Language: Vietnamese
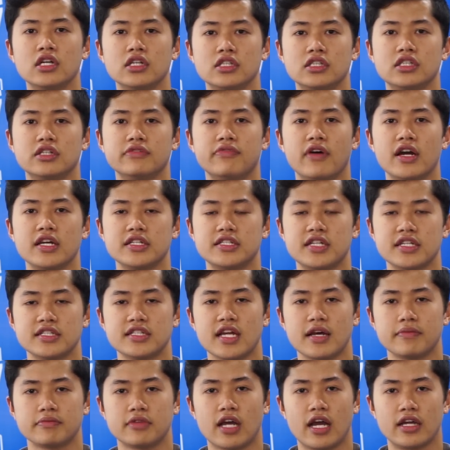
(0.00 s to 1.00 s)
Như vậy sẽ
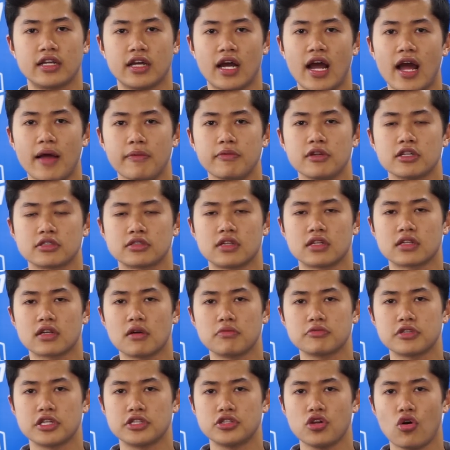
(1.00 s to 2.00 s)
giảm tải được áp lực tấn
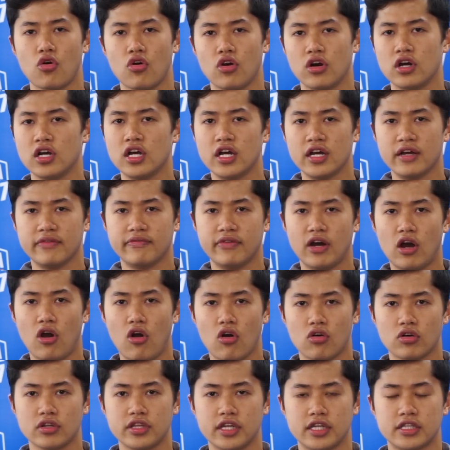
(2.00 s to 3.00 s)
công dưới rổ và họ
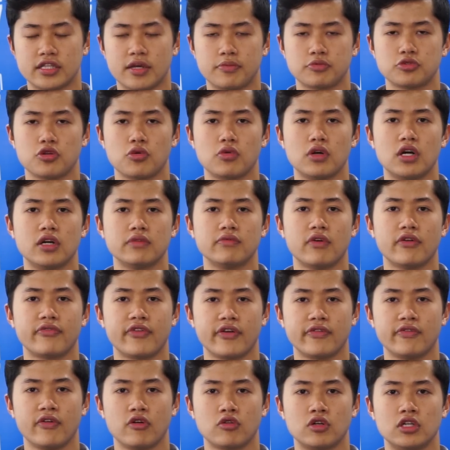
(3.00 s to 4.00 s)
có thể tập trung hơn vào
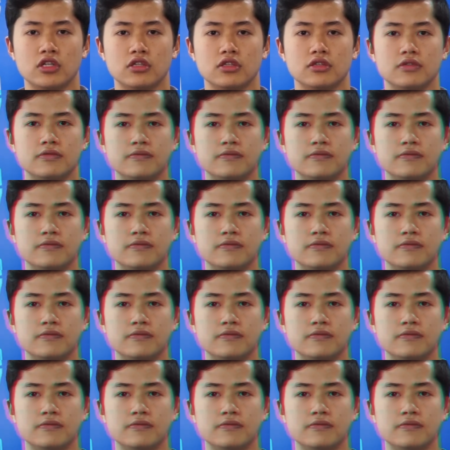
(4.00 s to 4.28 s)
việc phòng ngự.